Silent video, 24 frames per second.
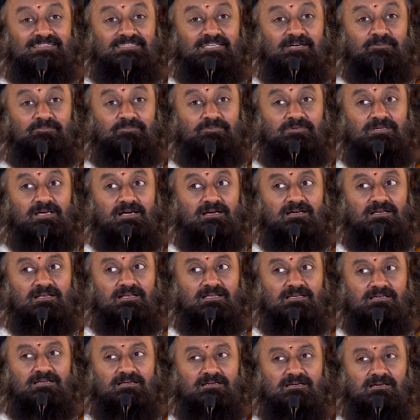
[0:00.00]
तब क्या
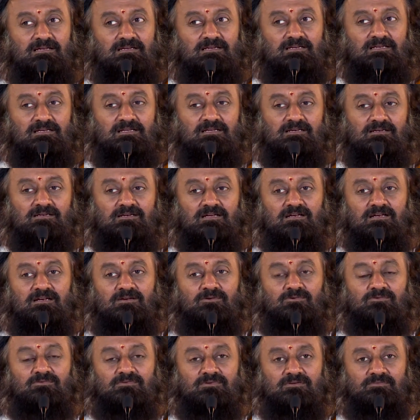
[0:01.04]
लगेगा अरे नहीं कर
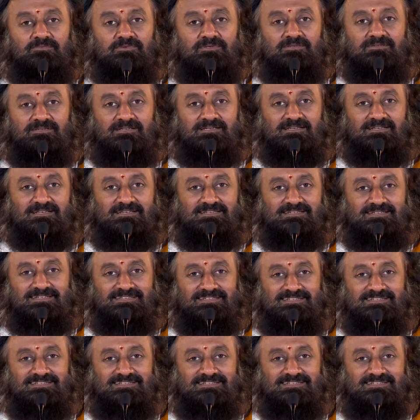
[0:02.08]
लूंगा भी करें